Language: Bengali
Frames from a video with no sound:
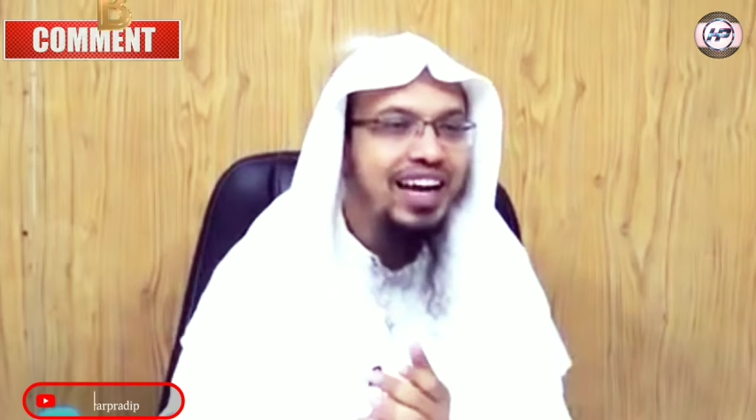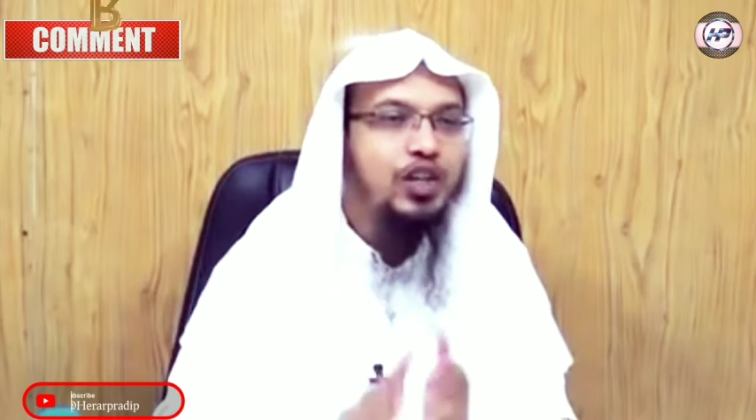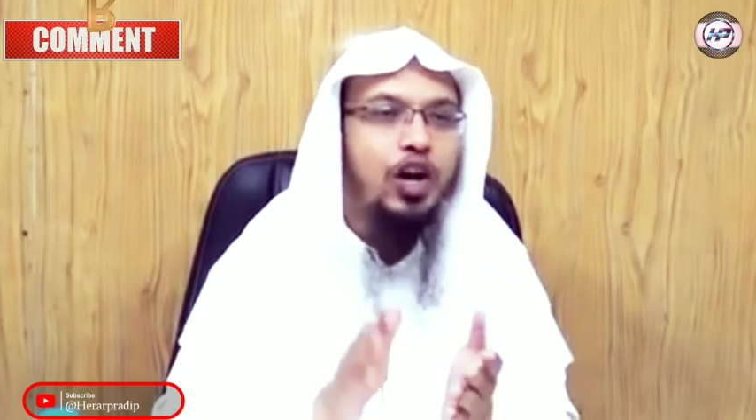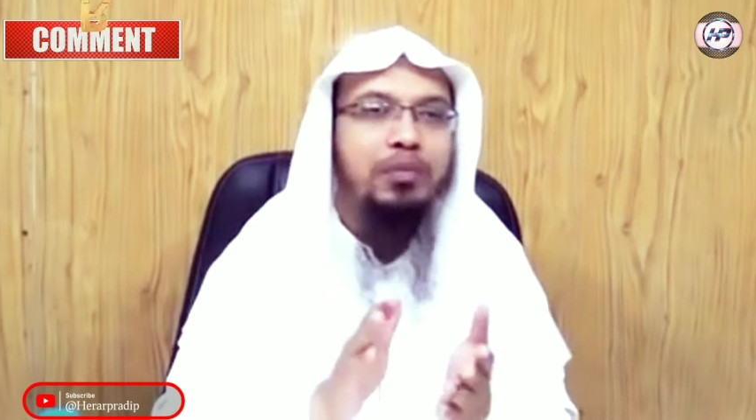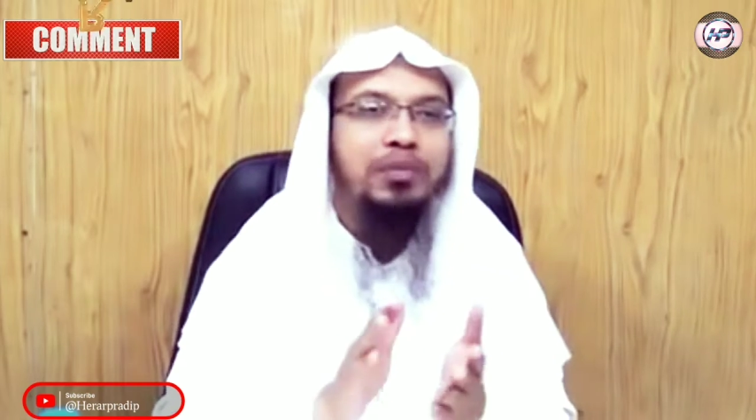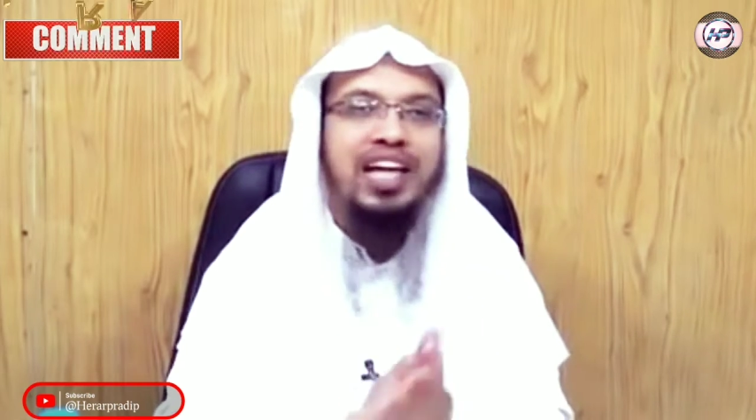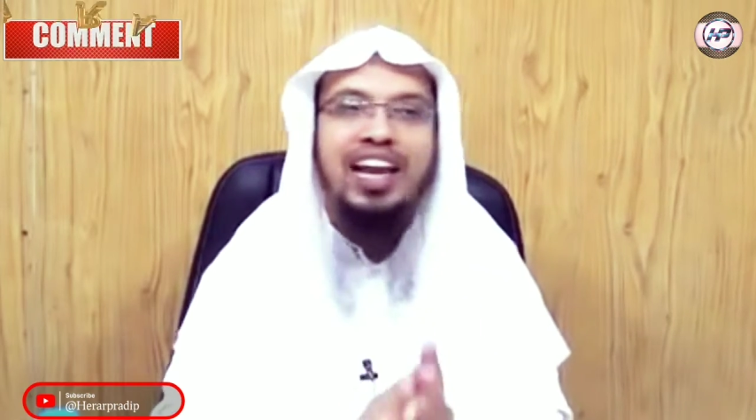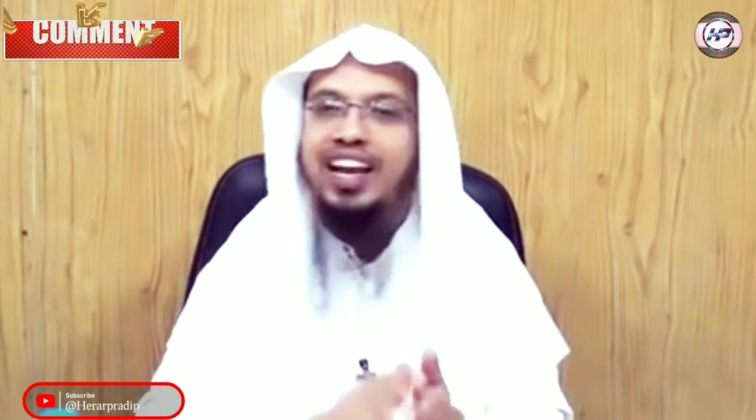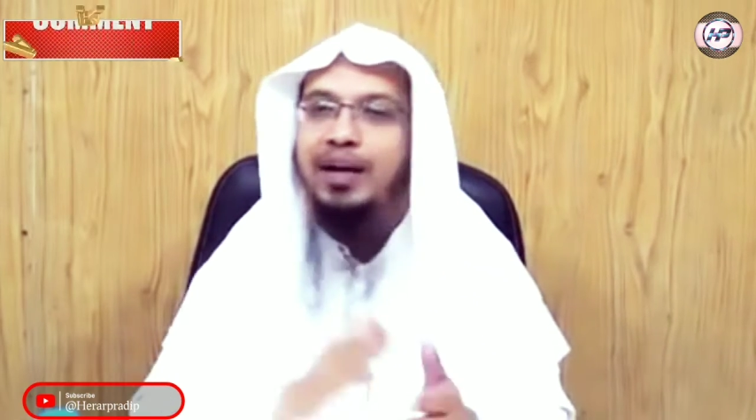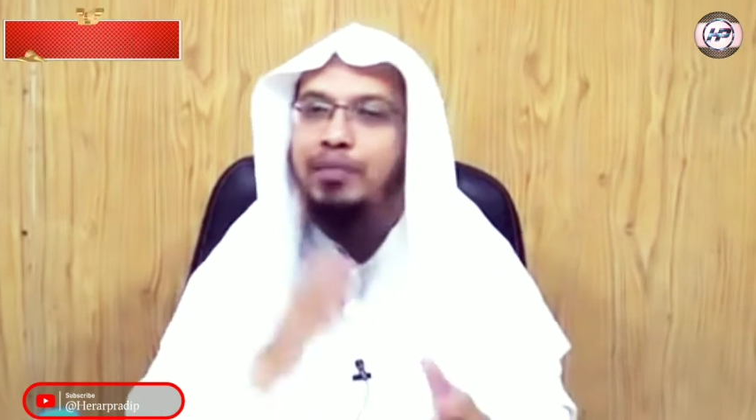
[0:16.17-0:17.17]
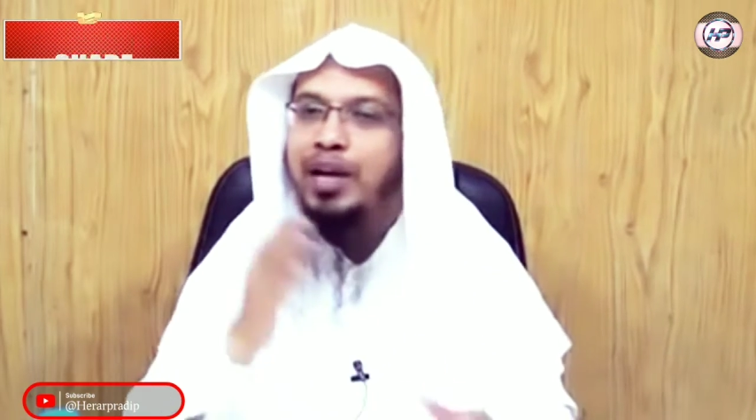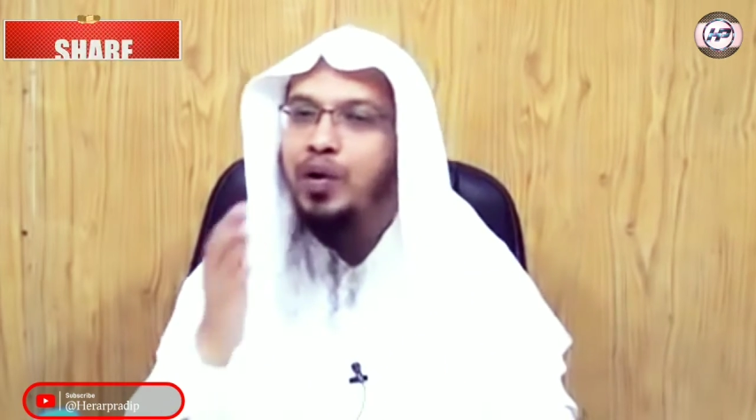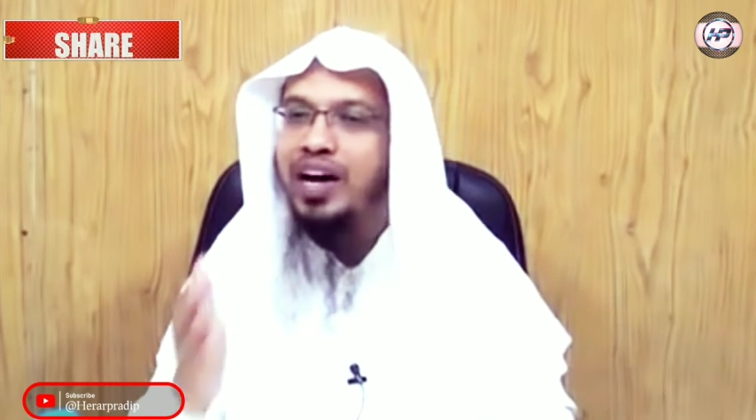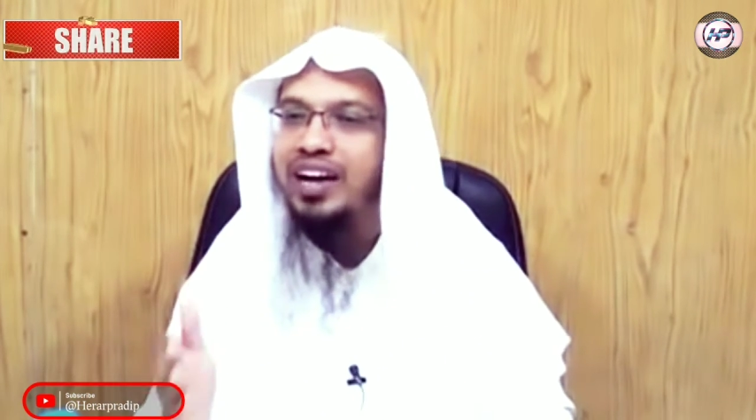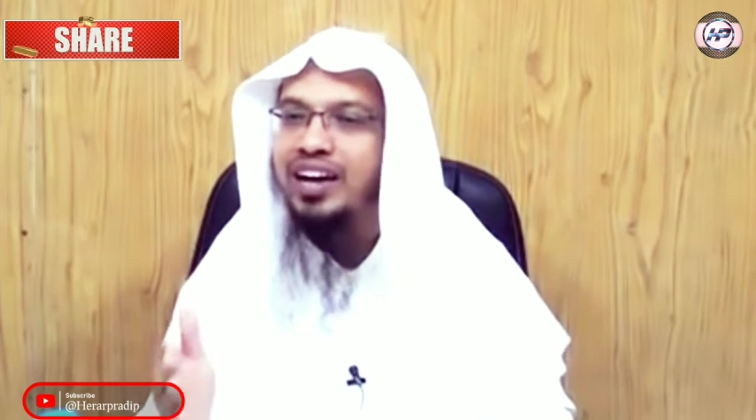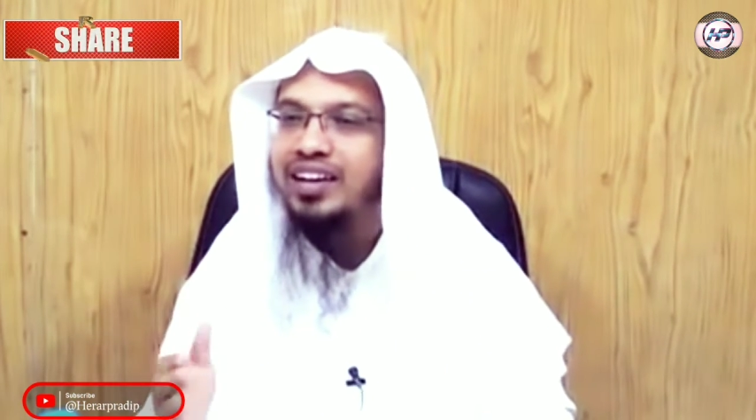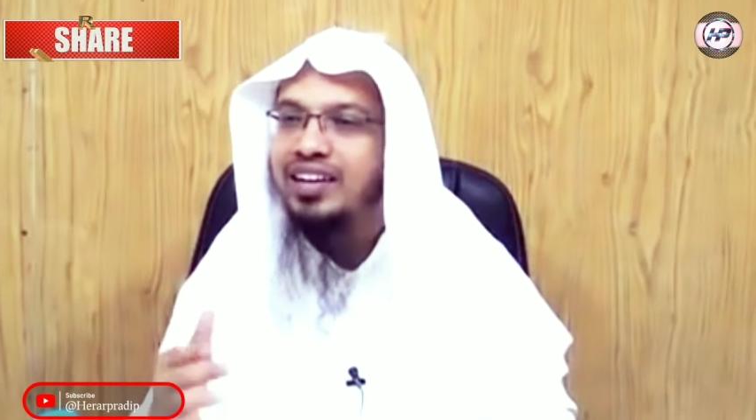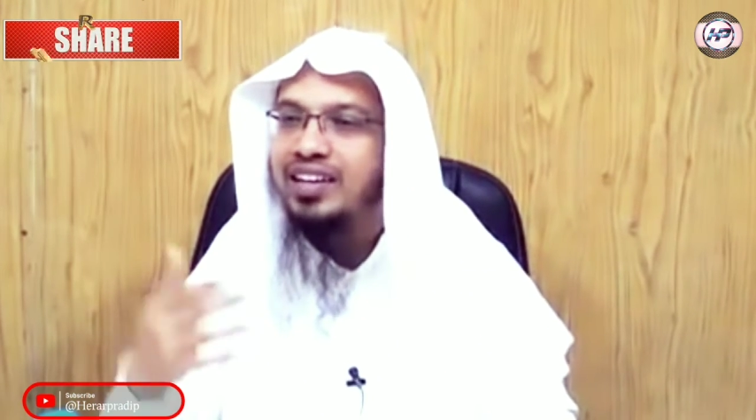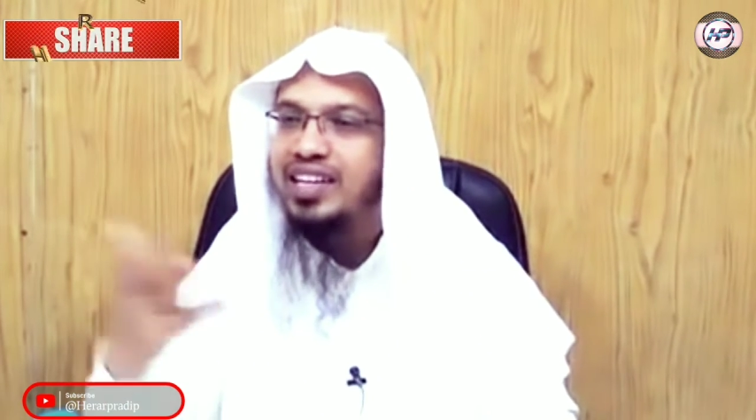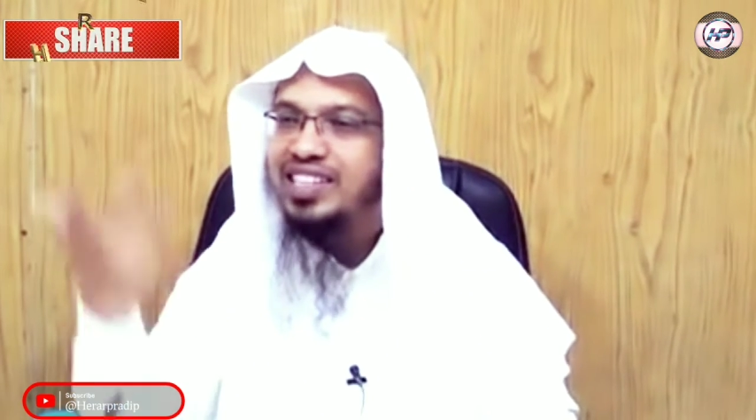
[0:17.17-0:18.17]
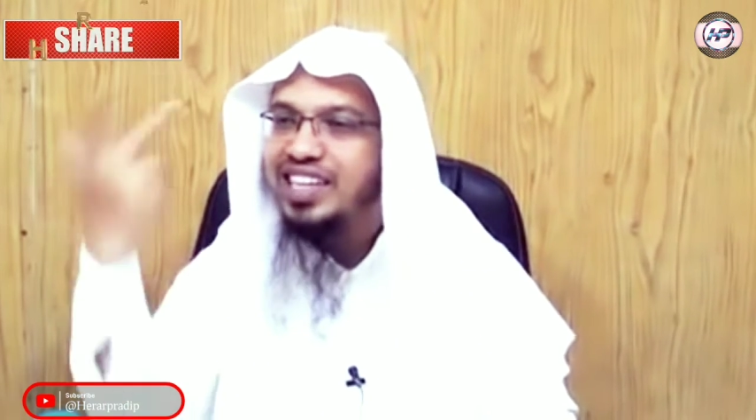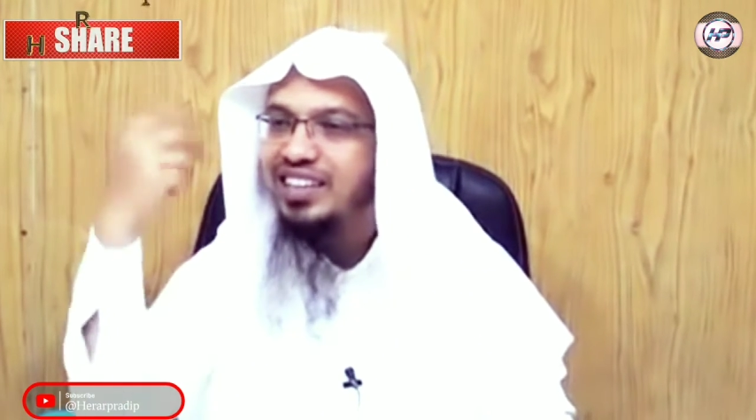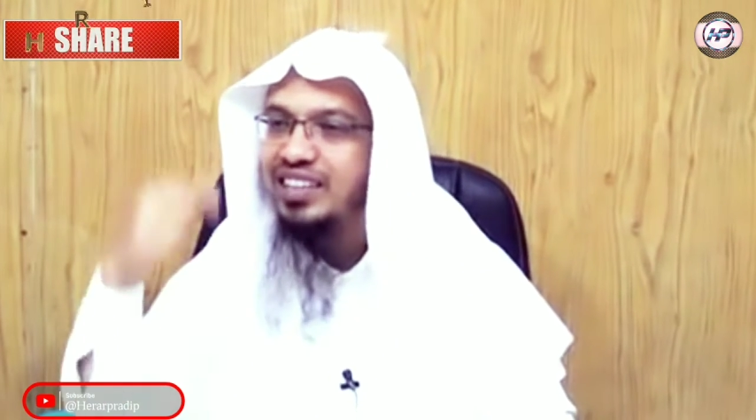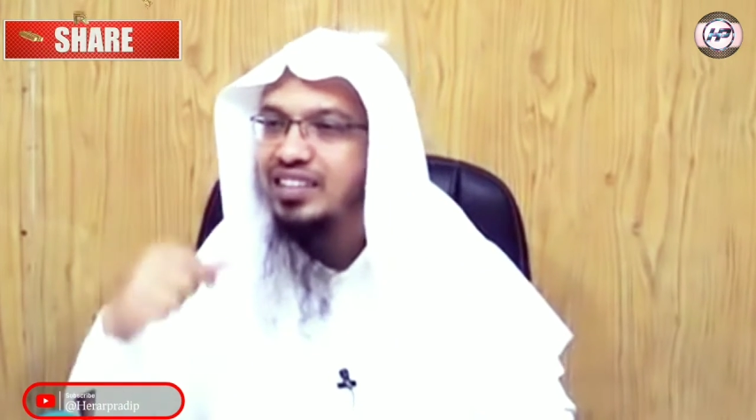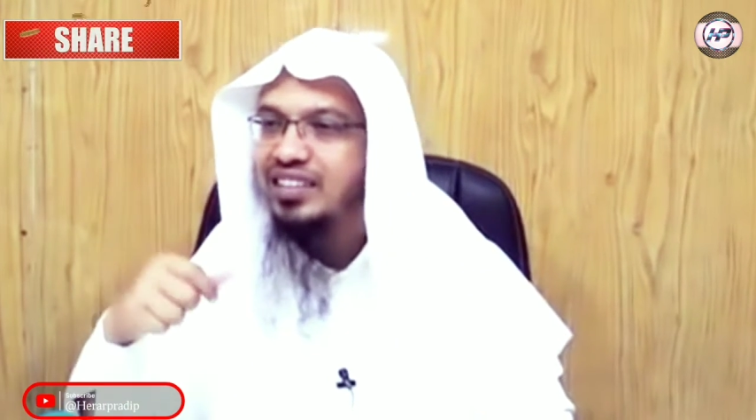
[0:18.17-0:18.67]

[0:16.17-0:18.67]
আর টয়লেটের মধ্যে আল্লাহর নাম নেওয়া নিষেধ